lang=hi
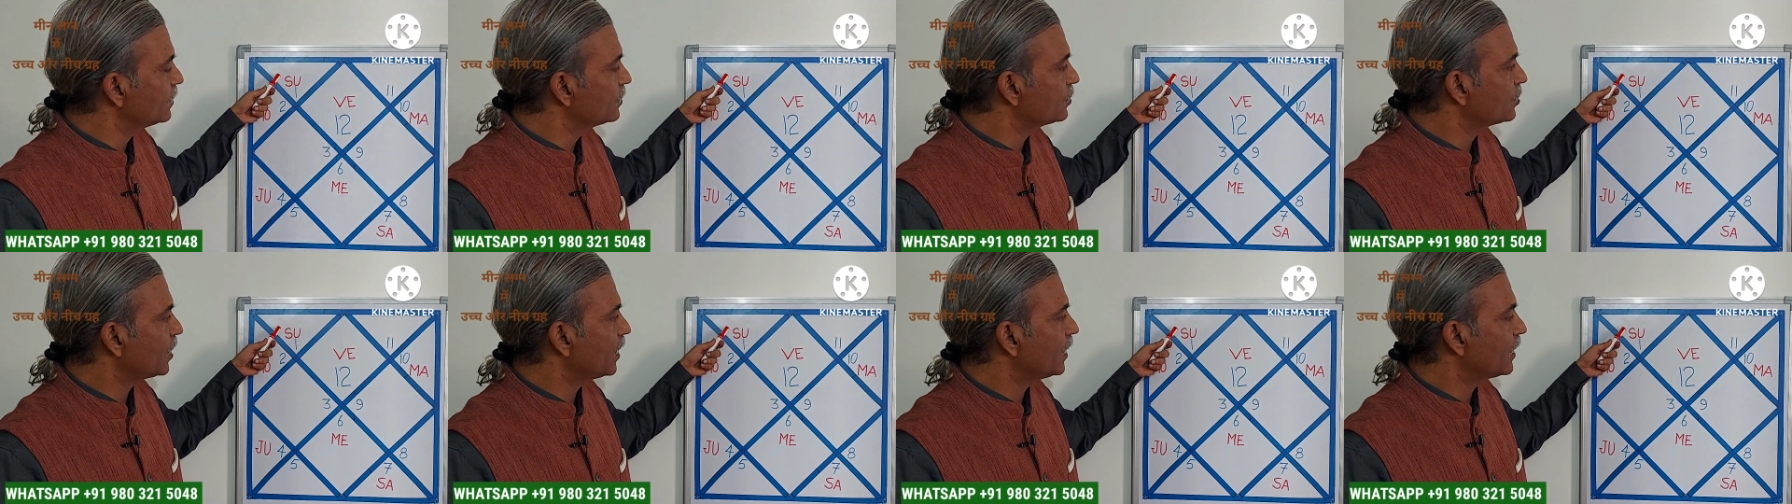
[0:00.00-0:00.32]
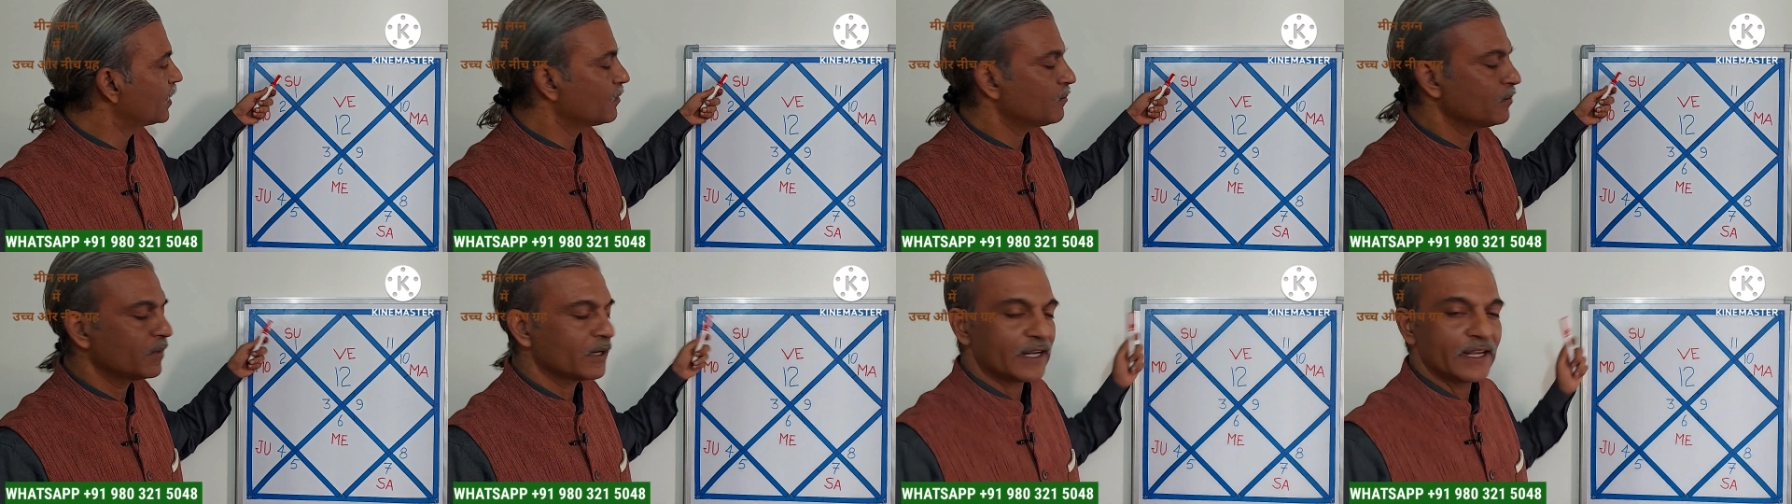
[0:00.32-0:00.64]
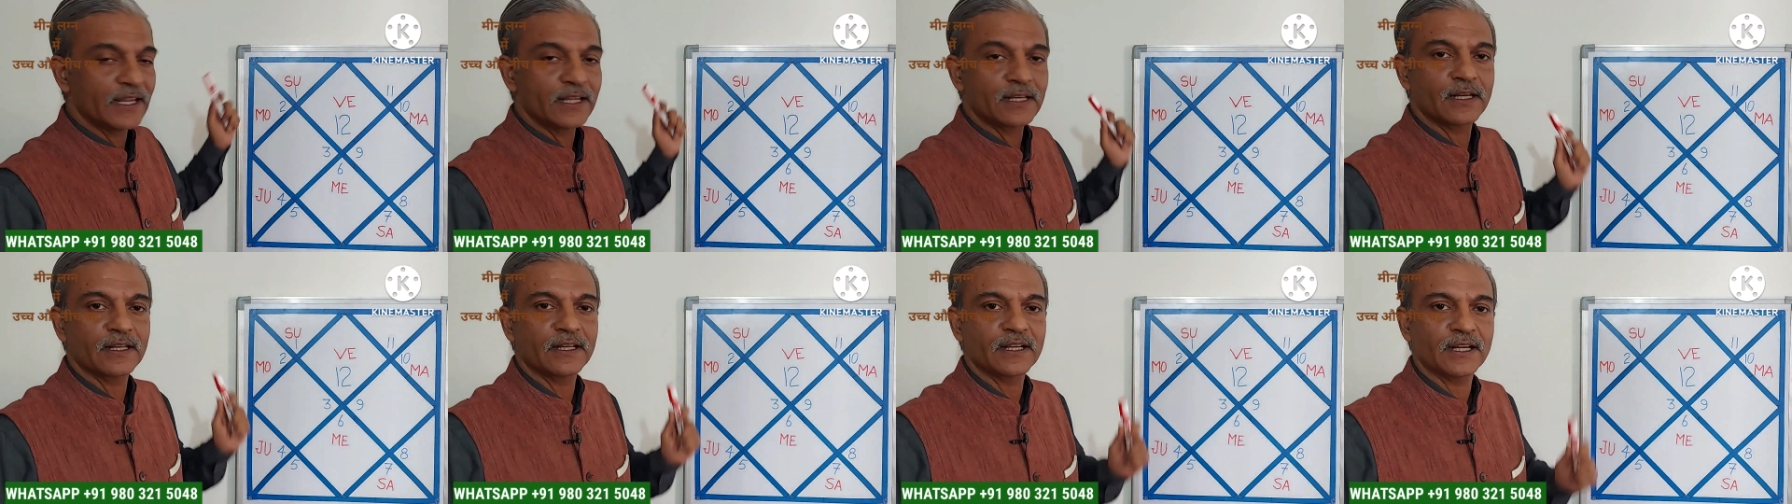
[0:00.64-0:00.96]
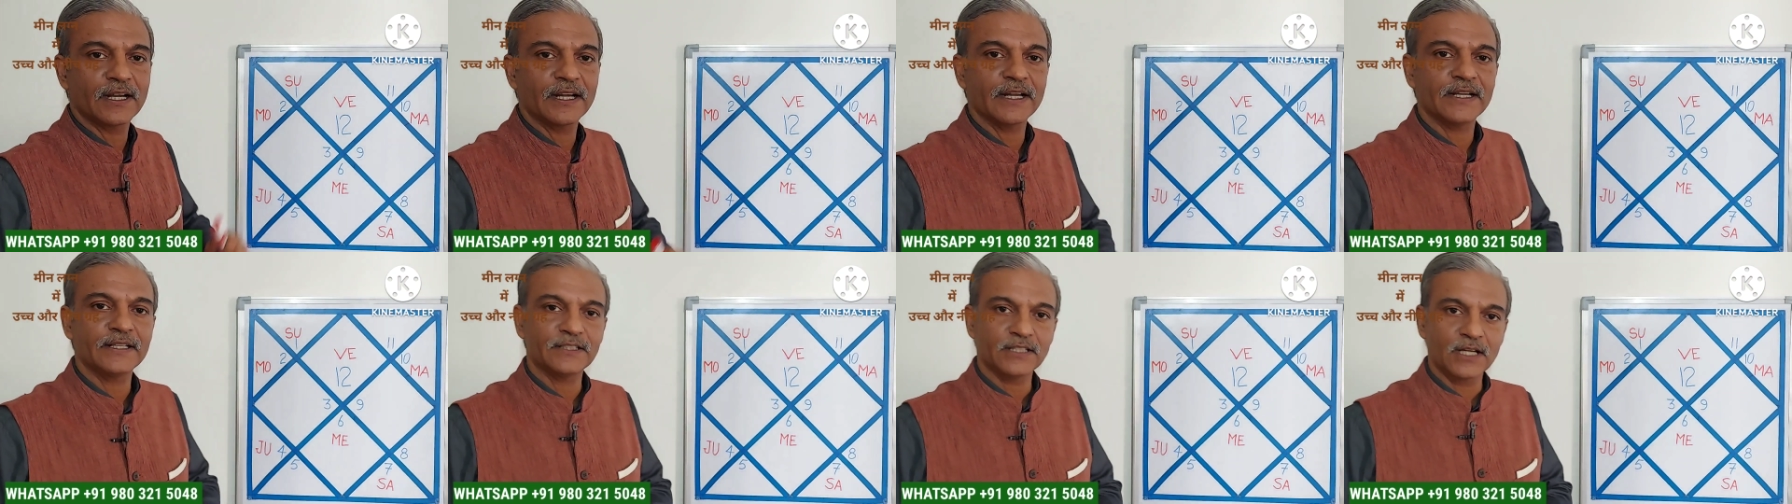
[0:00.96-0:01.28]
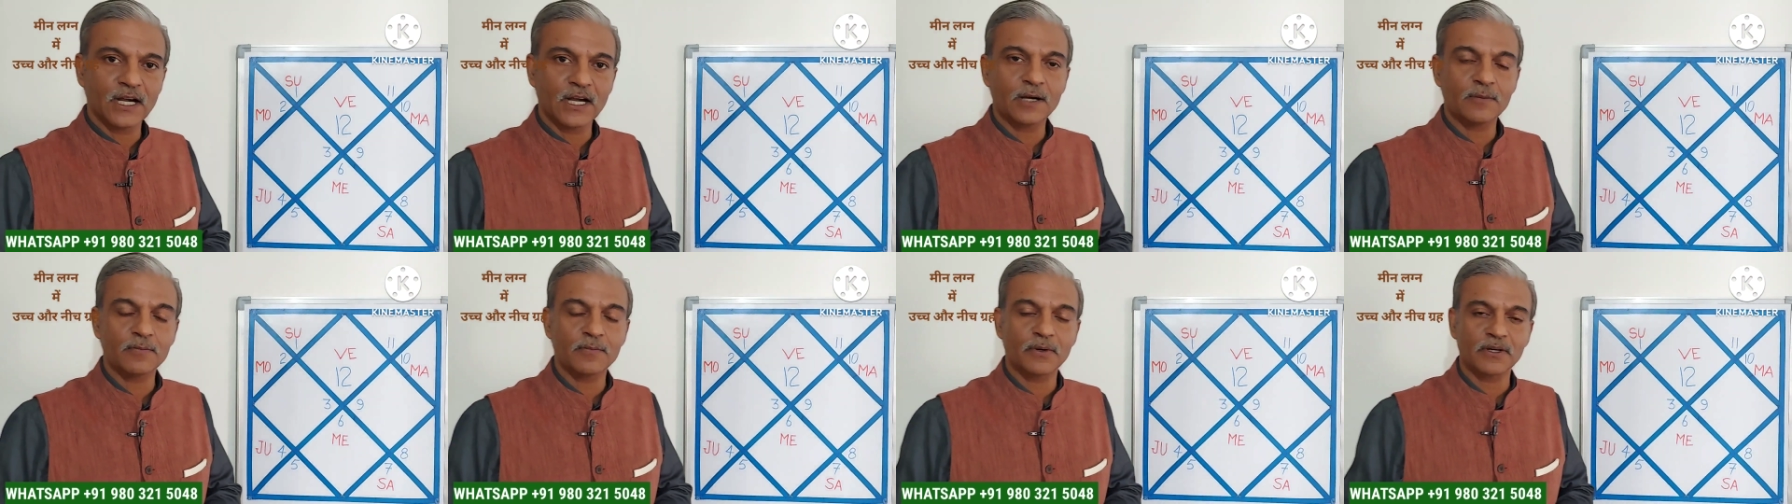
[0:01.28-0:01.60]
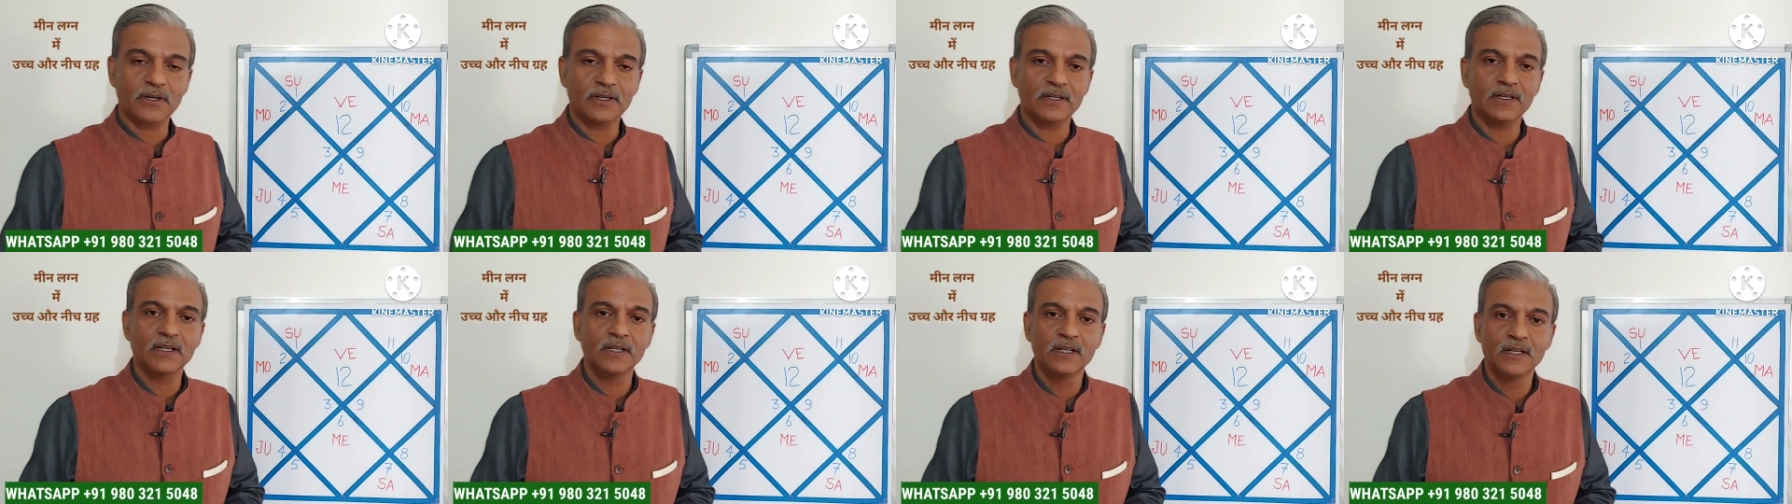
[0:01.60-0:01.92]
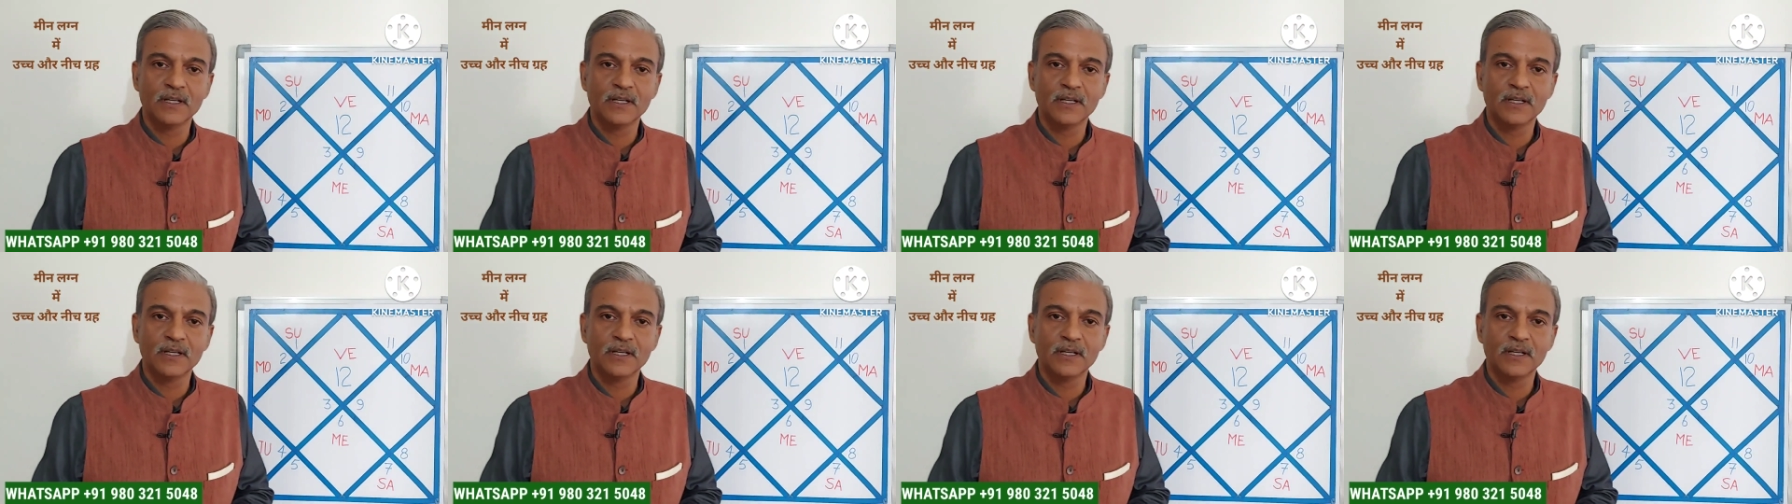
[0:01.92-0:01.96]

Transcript: जहाँ नंबर एक लिखा है यहाँ पर